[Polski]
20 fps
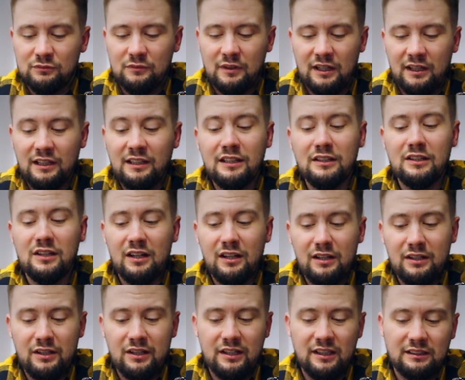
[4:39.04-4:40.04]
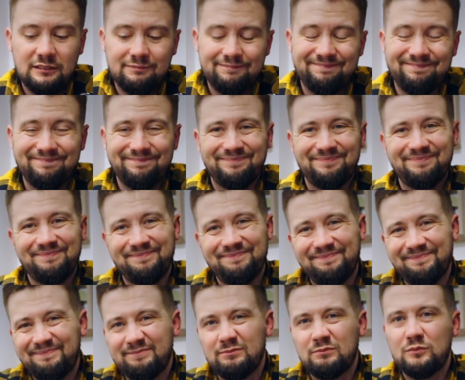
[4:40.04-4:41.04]
Ale generalnie,
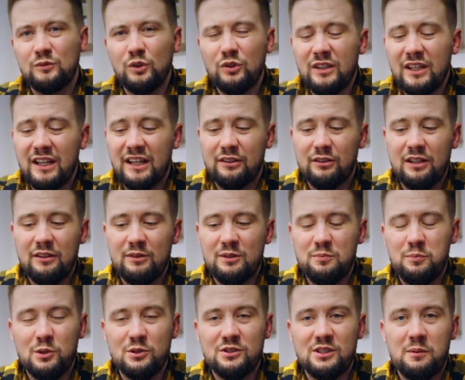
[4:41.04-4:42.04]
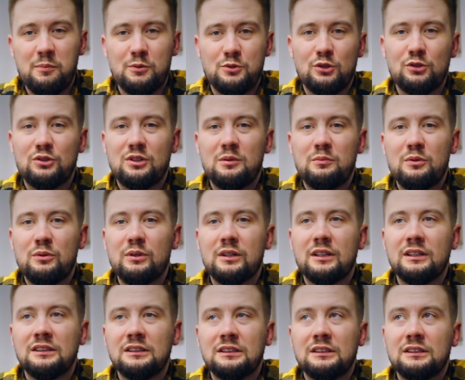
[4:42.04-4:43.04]
no nie, no nawet polskie początki
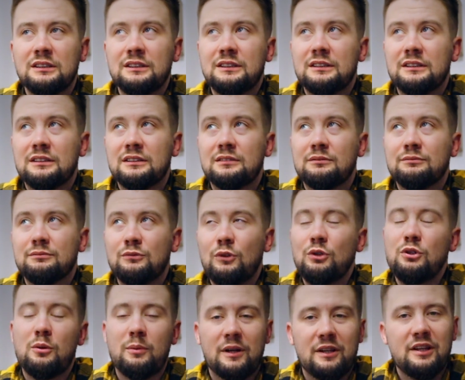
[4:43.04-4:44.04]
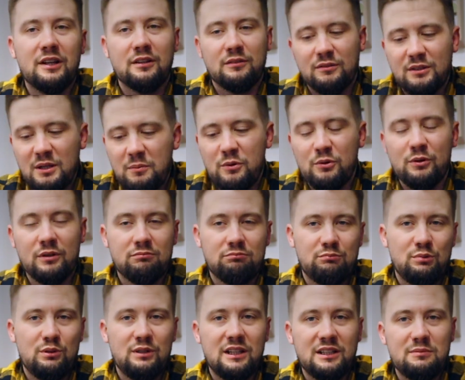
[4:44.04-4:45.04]
były no dobra, nie, nie były.
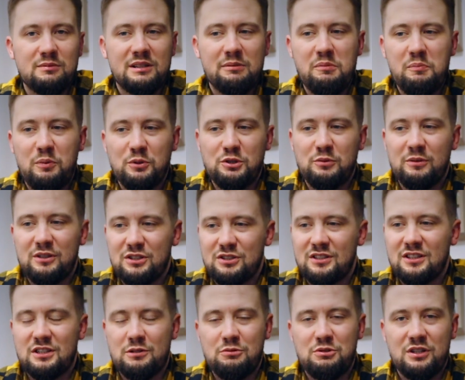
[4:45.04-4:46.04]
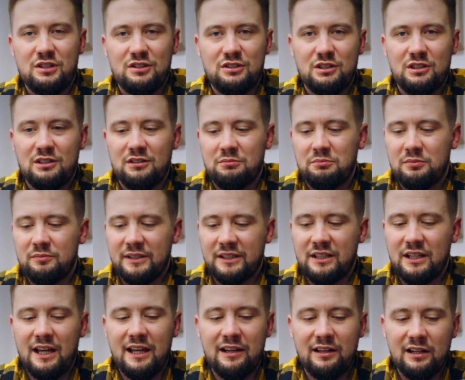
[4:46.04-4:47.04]
Były na tym samym poziomie, też zdarzały się, się
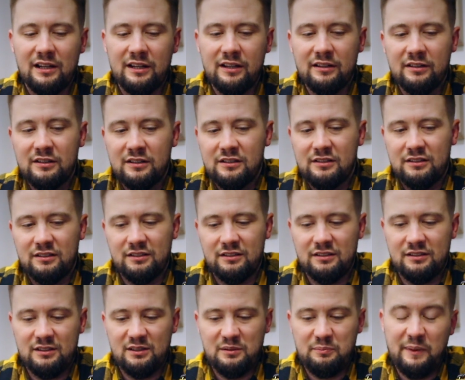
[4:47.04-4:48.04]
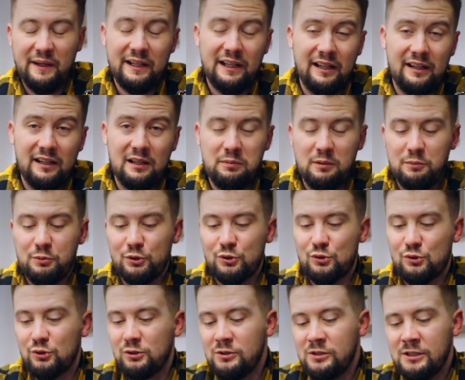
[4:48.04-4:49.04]
takie ale, yy, pale ale po
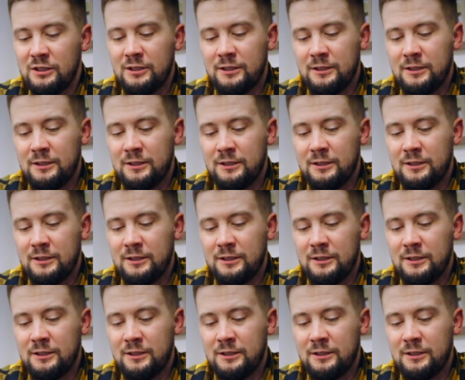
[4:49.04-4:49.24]
prostu.